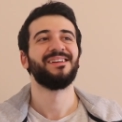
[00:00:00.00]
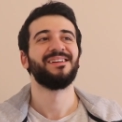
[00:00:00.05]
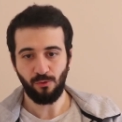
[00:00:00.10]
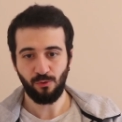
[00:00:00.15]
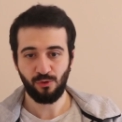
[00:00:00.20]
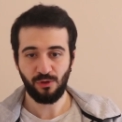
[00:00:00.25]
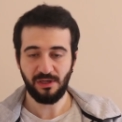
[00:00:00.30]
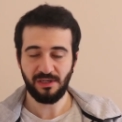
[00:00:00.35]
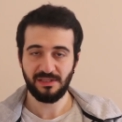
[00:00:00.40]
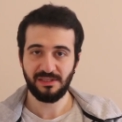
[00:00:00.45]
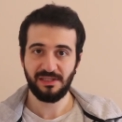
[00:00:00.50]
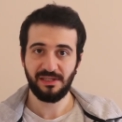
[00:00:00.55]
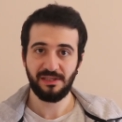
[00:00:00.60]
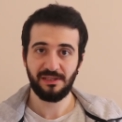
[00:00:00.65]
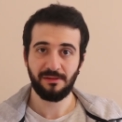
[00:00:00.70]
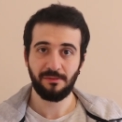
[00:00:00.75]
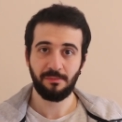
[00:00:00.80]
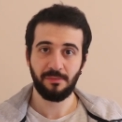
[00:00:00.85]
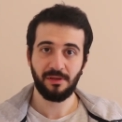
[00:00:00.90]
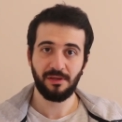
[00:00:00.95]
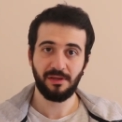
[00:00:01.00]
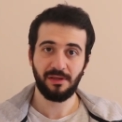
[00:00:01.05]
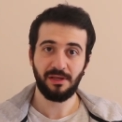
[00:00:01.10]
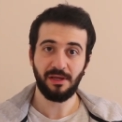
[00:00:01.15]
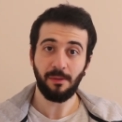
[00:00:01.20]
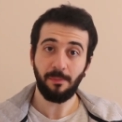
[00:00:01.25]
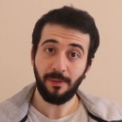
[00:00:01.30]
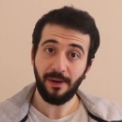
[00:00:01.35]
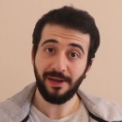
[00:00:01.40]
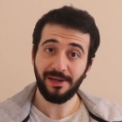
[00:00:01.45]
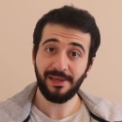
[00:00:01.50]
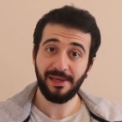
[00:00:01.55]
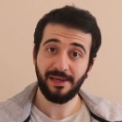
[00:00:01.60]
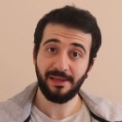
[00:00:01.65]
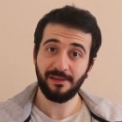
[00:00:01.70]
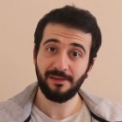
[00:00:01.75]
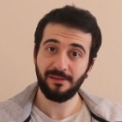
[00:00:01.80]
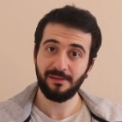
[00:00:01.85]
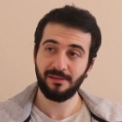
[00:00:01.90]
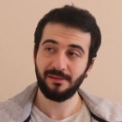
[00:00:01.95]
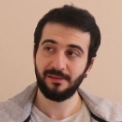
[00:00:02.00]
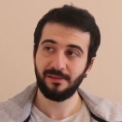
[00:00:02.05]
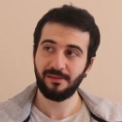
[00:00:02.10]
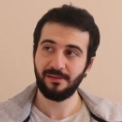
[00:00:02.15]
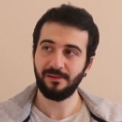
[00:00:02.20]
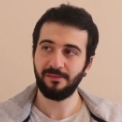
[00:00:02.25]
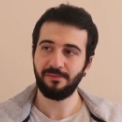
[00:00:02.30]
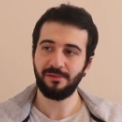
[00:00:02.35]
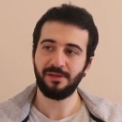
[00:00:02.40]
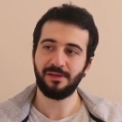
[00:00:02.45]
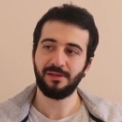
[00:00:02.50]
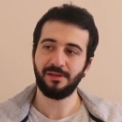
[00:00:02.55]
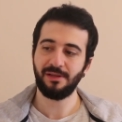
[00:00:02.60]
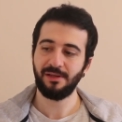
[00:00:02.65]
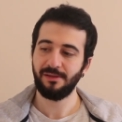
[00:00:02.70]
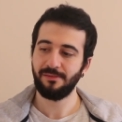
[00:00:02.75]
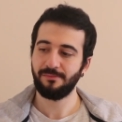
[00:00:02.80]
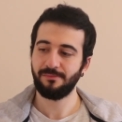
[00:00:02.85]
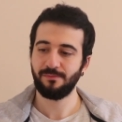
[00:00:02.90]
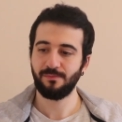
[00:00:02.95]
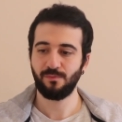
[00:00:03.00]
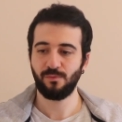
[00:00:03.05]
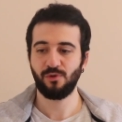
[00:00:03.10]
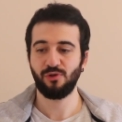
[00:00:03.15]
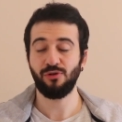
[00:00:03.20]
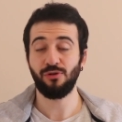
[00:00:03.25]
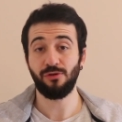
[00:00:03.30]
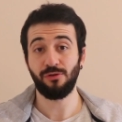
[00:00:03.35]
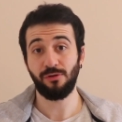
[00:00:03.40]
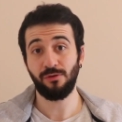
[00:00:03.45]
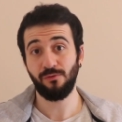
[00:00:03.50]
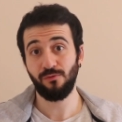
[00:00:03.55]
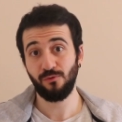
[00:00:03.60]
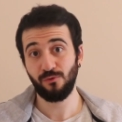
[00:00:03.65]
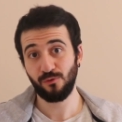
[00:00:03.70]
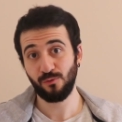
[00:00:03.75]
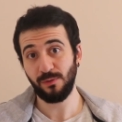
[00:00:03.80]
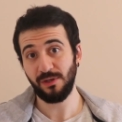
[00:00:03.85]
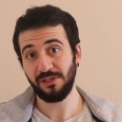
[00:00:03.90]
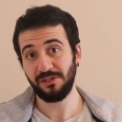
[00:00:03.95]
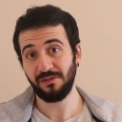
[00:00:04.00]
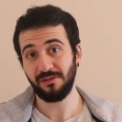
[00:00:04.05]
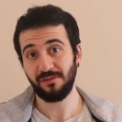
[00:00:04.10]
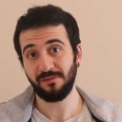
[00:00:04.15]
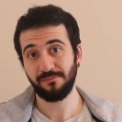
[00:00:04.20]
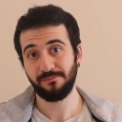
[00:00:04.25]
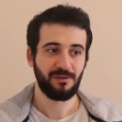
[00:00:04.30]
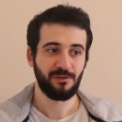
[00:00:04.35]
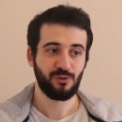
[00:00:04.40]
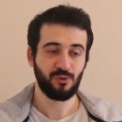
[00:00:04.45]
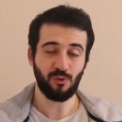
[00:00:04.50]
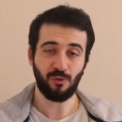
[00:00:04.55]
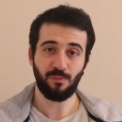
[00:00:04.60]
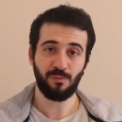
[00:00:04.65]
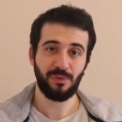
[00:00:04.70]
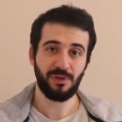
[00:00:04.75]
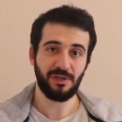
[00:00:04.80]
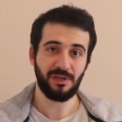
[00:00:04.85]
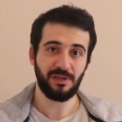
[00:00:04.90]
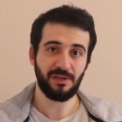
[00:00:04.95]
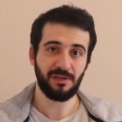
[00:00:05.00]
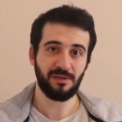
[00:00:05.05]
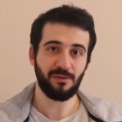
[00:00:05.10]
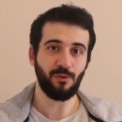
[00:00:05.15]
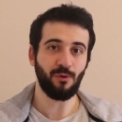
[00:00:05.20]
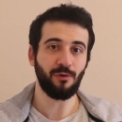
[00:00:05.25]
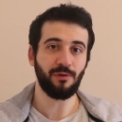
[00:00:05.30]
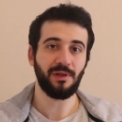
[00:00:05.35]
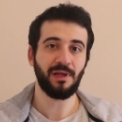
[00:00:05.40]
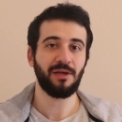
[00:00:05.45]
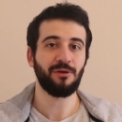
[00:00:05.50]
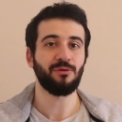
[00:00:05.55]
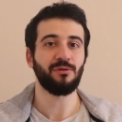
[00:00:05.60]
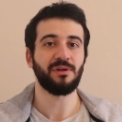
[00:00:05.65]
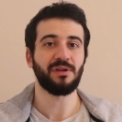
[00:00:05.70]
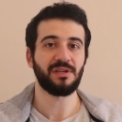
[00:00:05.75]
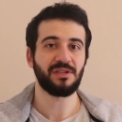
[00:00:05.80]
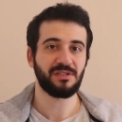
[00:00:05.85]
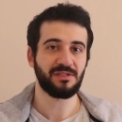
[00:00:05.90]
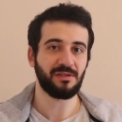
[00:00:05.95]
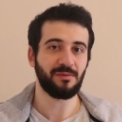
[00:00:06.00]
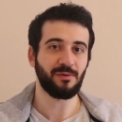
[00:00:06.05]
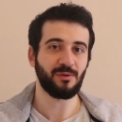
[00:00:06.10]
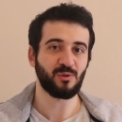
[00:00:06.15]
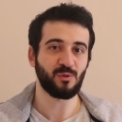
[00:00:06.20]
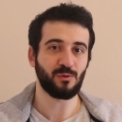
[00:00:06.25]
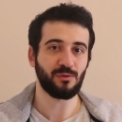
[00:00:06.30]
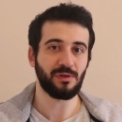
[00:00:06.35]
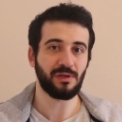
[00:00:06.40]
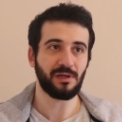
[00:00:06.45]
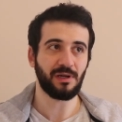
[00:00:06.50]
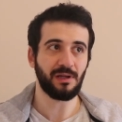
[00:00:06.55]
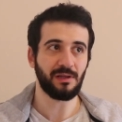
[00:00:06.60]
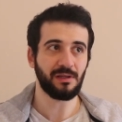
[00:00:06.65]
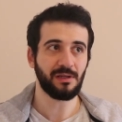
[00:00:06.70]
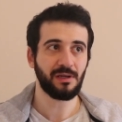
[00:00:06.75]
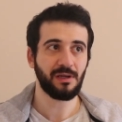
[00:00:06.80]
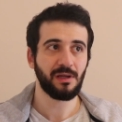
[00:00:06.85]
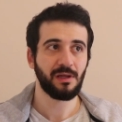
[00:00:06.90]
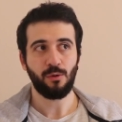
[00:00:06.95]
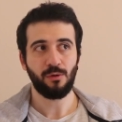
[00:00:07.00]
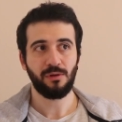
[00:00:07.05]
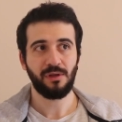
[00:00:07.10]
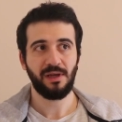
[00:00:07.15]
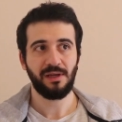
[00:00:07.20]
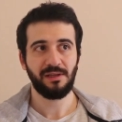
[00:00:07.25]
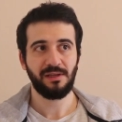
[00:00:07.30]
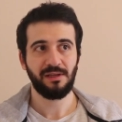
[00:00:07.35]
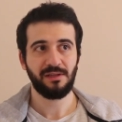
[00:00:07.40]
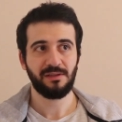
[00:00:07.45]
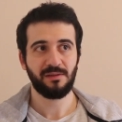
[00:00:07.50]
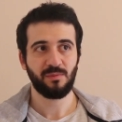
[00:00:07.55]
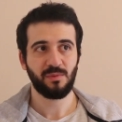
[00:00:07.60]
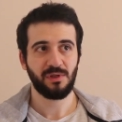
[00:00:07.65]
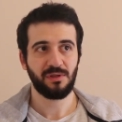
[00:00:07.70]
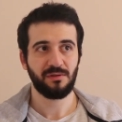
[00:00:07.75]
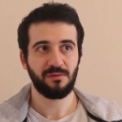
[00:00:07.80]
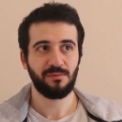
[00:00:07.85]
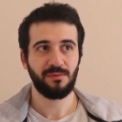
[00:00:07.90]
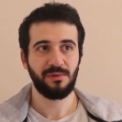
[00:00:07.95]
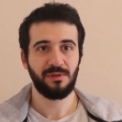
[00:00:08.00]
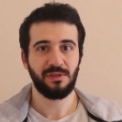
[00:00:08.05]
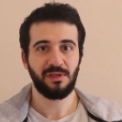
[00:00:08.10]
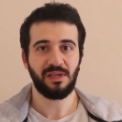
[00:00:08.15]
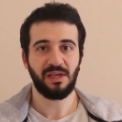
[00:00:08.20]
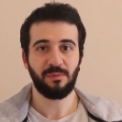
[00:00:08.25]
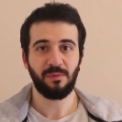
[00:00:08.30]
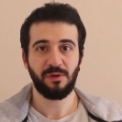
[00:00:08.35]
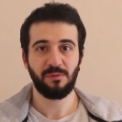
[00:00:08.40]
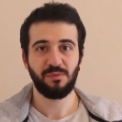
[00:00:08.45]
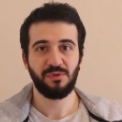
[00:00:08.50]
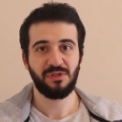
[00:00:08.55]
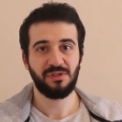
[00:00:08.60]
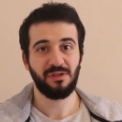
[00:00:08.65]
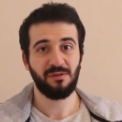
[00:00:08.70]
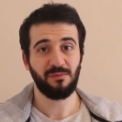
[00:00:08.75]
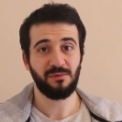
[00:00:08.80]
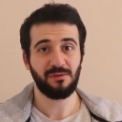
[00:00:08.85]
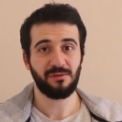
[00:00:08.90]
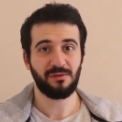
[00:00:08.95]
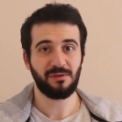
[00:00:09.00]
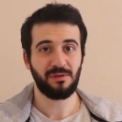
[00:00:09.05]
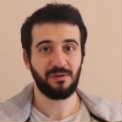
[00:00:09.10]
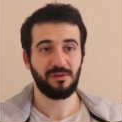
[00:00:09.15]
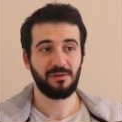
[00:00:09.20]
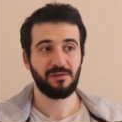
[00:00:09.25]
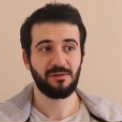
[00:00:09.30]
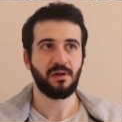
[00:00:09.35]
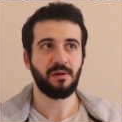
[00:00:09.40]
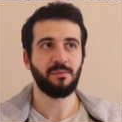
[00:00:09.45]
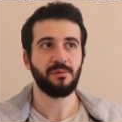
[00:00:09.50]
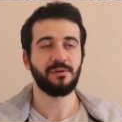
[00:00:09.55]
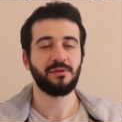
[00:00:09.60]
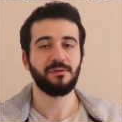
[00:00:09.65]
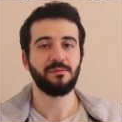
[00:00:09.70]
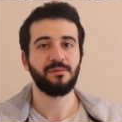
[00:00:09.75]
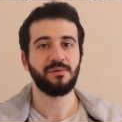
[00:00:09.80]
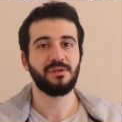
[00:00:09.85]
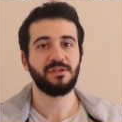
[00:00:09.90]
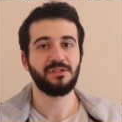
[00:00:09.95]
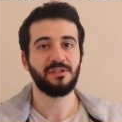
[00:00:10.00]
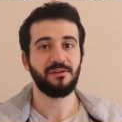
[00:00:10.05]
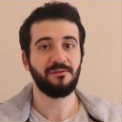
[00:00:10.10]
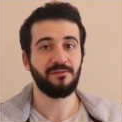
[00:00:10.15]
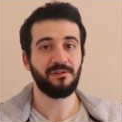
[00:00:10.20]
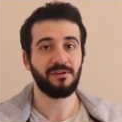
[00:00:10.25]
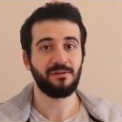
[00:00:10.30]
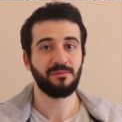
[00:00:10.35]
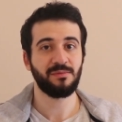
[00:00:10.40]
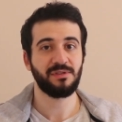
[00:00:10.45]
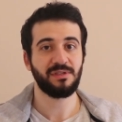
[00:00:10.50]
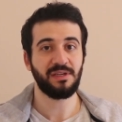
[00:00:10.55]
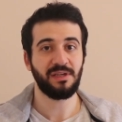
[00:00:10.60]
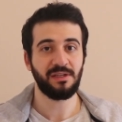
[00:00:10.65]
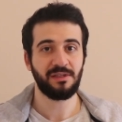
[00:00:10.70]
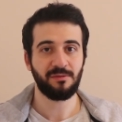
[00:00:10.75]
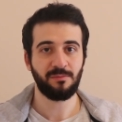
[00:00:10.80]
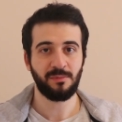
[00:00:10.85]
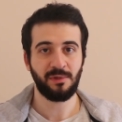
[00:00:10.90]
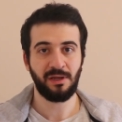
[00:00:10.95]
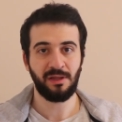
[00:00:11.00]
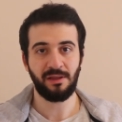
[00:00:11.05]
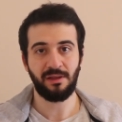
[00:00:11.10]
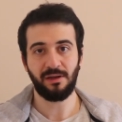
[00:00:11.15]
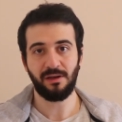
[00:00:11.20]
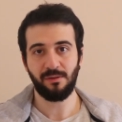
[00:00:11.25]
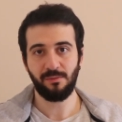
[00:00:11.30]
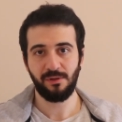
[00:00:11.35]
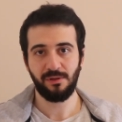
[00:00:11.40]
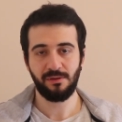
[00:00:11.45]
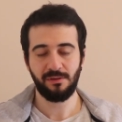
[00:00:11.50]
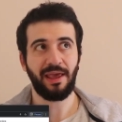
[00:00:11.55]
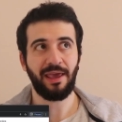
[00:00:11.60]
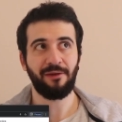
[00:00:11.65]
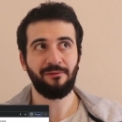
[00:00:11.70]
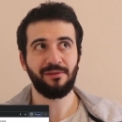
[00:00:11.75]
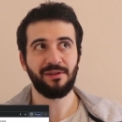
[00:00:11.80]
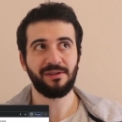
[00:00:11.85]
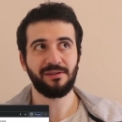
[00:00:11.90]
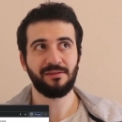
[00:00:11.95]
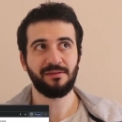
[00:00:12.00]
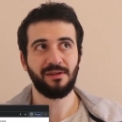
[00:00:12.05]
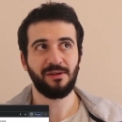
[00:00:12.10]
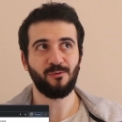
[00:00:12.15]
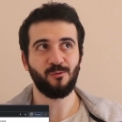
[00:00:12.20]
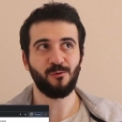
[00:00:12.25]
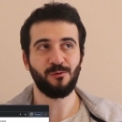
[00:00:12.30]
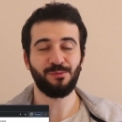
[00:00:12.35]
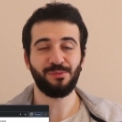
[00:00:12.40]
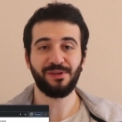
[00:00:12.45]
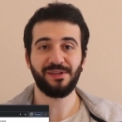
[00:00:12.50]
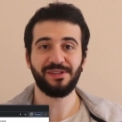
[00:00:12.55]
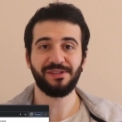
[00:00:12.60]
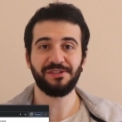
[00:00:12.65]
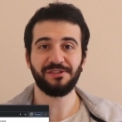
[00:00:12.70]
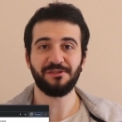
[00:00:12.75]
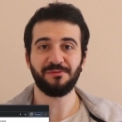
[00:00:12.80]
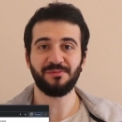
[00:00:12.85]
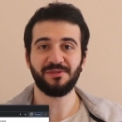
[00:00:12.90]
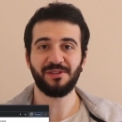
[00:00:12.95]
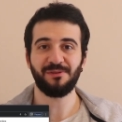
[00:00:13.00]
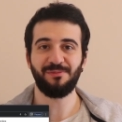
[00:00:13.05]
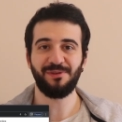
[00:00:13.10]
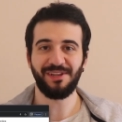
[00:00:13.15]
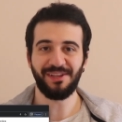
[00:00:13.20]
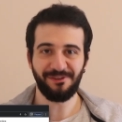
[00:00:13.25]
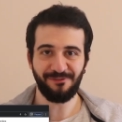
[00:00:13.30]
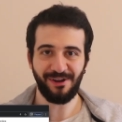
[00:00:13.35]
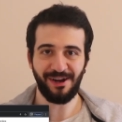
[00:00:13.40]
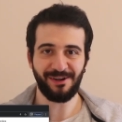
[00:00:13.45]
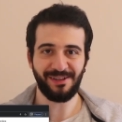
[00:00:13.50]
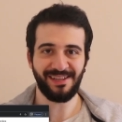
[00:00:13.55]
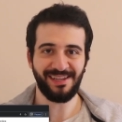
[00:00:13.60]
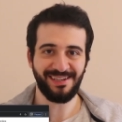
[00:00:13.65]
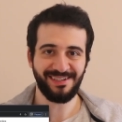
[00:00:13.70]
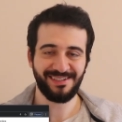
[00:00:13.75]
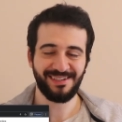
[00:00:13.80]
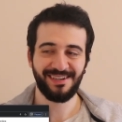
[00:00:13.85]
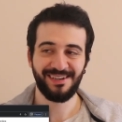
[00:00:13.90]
o tarz eğitimleri yaparken tabii ki de koronavirüs başladı. Sombia'yı online olarak işlemek zorunda kaldık. Online eğitimde tabii ki de yemek pişiremedik. Ama tabii ki şeflerimiz eğitimlerine devam et. Evlerinden olabildiğince bize bilgi verdiler.